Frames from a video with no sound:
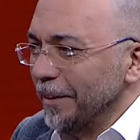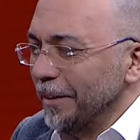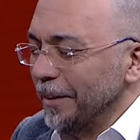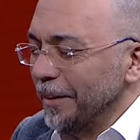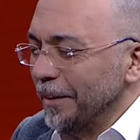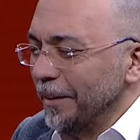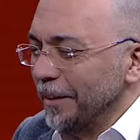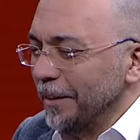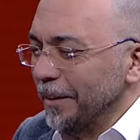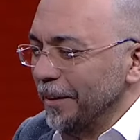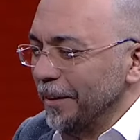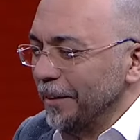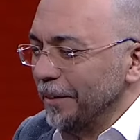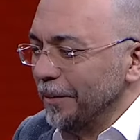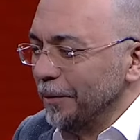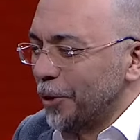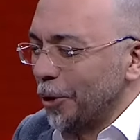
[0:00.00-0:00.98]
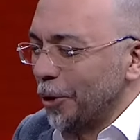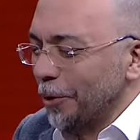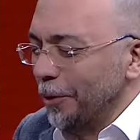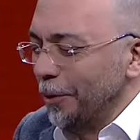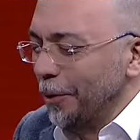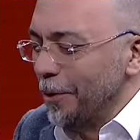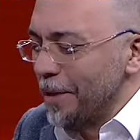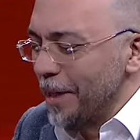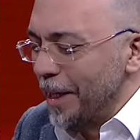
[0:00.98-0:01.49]
Maşallah.
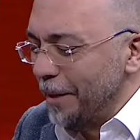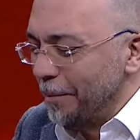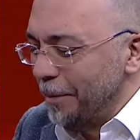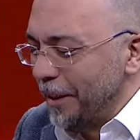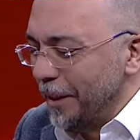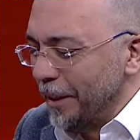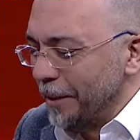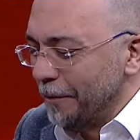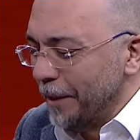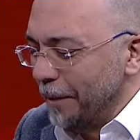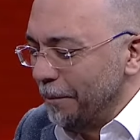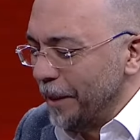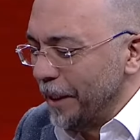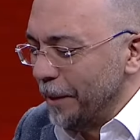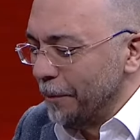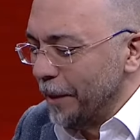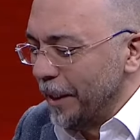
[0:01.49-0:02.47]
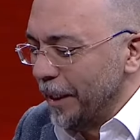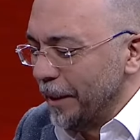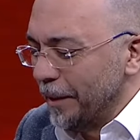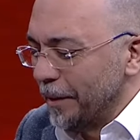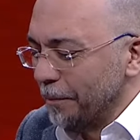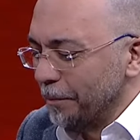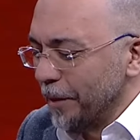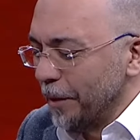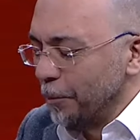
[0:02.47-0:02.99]
Çok özel bir yeri var benim
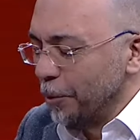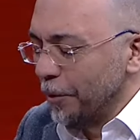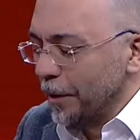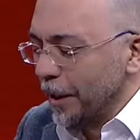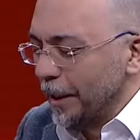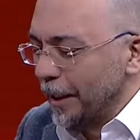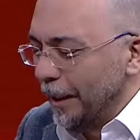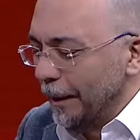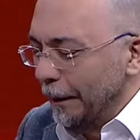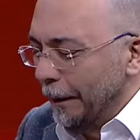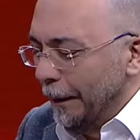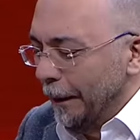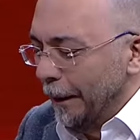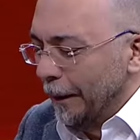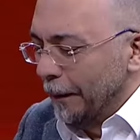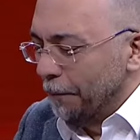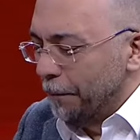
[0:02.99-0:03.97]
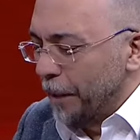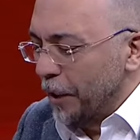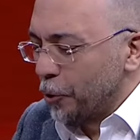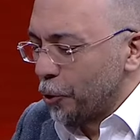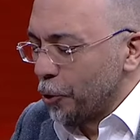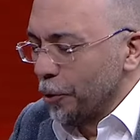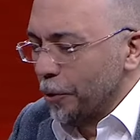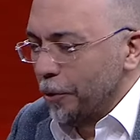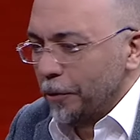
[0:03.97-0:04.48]
hayatımda. Mutlaka evet. pek
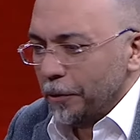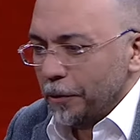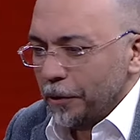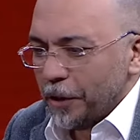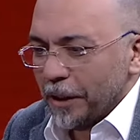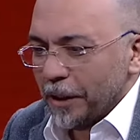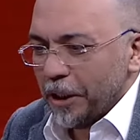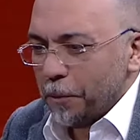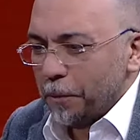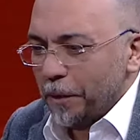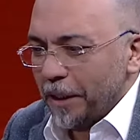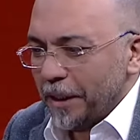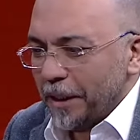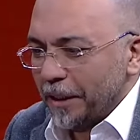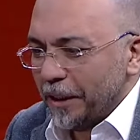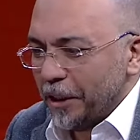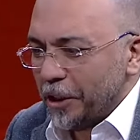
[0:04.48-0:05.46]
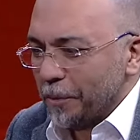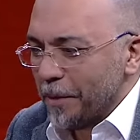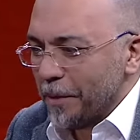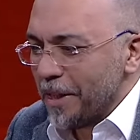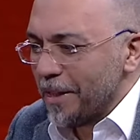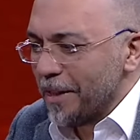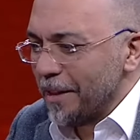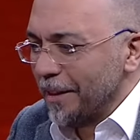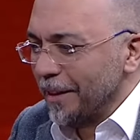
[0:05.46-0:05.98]
çok çalışma
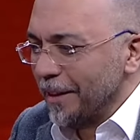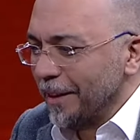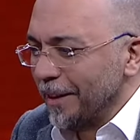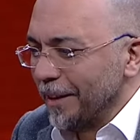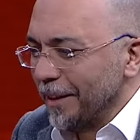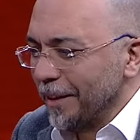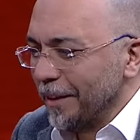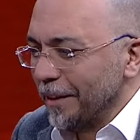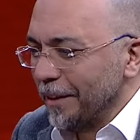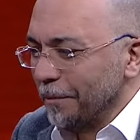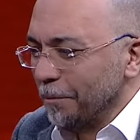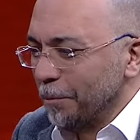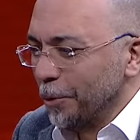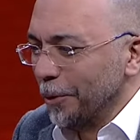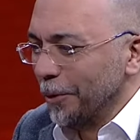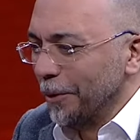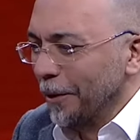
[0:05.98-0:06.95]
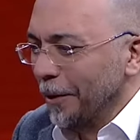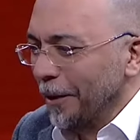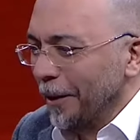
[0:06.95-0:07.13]
arkadaşımız e, bu